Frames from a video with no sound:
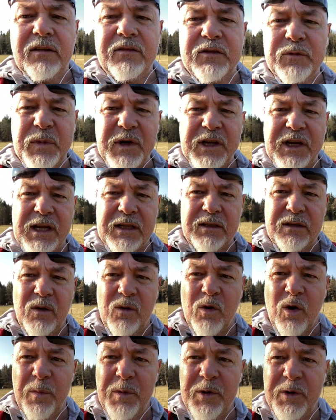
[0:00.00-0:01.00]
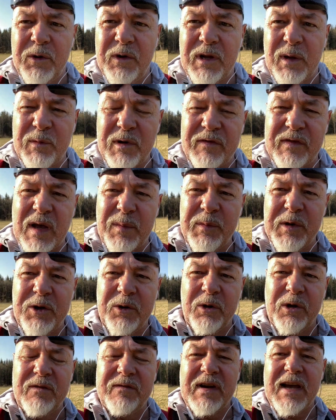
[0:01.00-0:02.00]
aufs Parkett gekommen und haben auf einmal
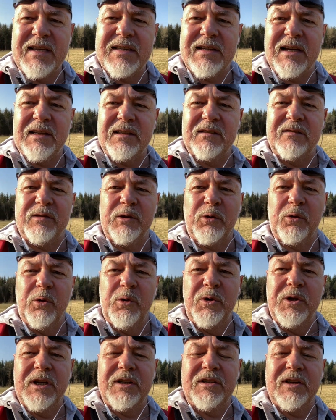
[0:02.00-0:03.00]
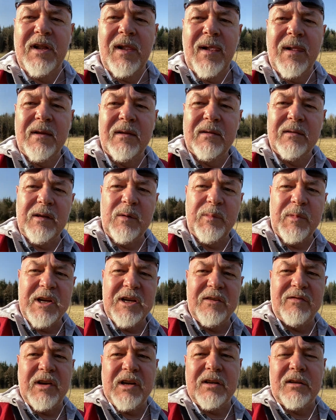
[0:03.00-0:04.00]
neue Weisheiten verkündet, die im
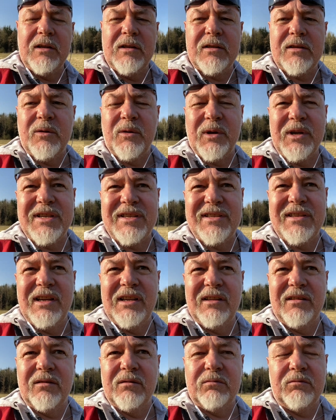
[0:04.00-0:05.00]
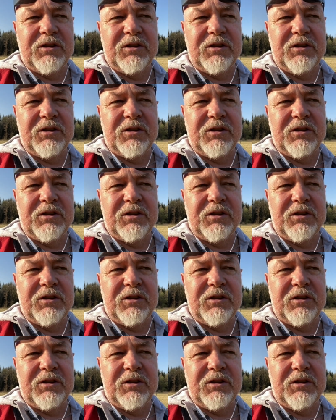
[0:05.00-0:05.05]
Endeffekt nichts Neues sind.